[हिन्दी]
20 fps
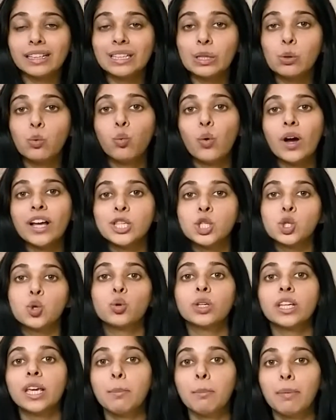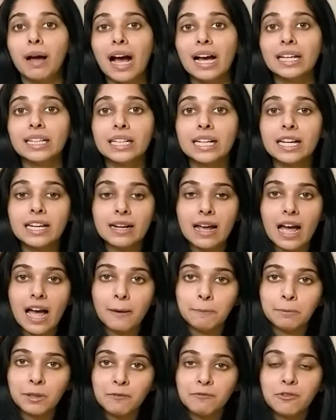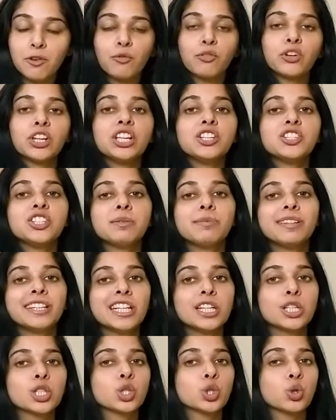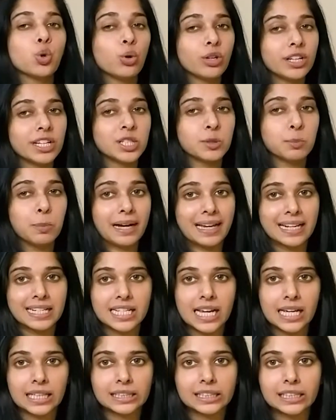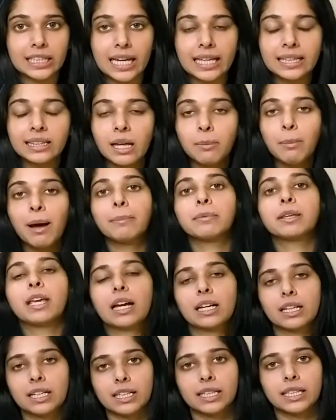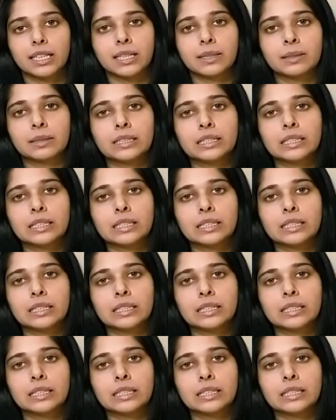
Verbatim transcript: कि वन जून के बाद अगर आपकी फिफ्टीन जी की स्टोरेज भर जाती है तब आप क्या करेंगे